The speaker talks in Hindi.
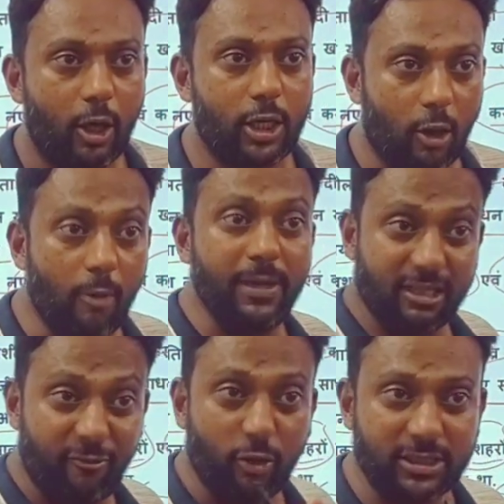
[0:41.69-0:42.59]
और गांव पे
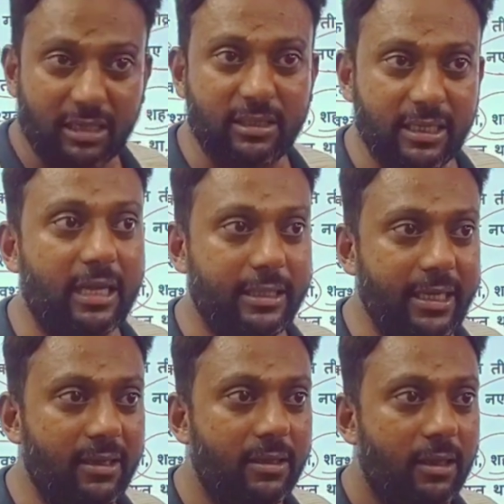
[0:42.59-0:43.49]
ज़्यादा फोकस करते थे
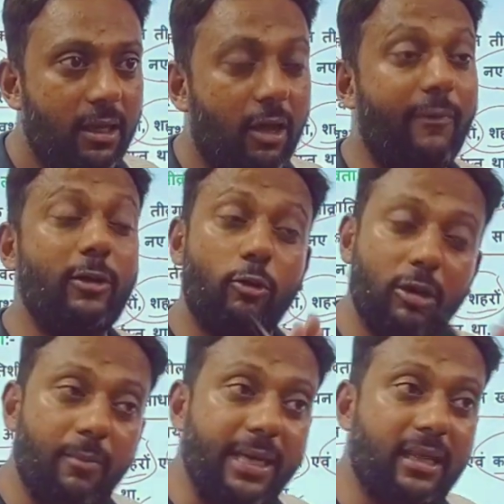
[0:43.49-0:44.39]
गांधी वहीं
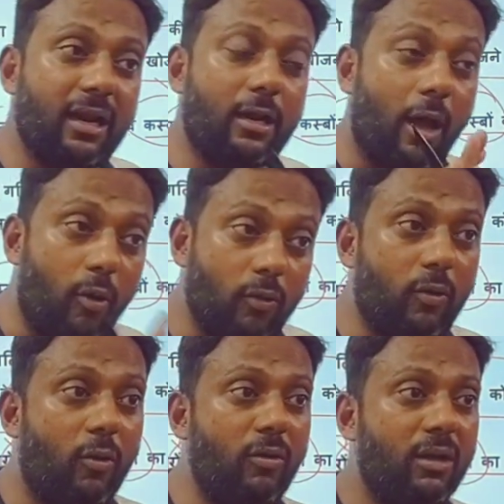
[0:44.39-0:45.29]
डॉक्टर अम्बेडकर गांव
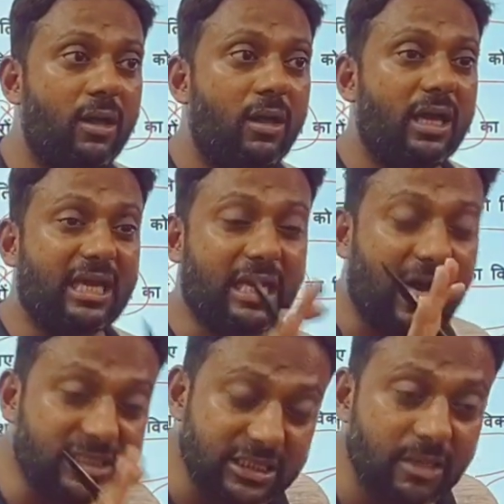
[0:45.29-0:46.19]
को
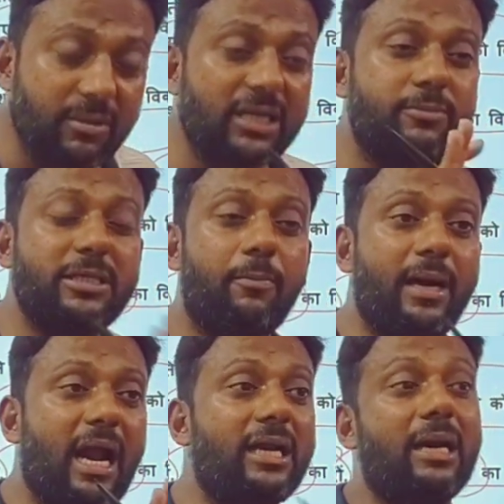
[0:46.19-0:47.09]
कास्टिज़्म का सबसे
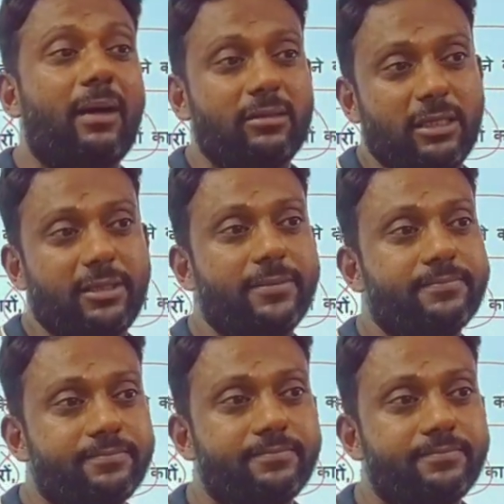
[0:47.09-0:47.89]
बड़ा अड्डा मानते थे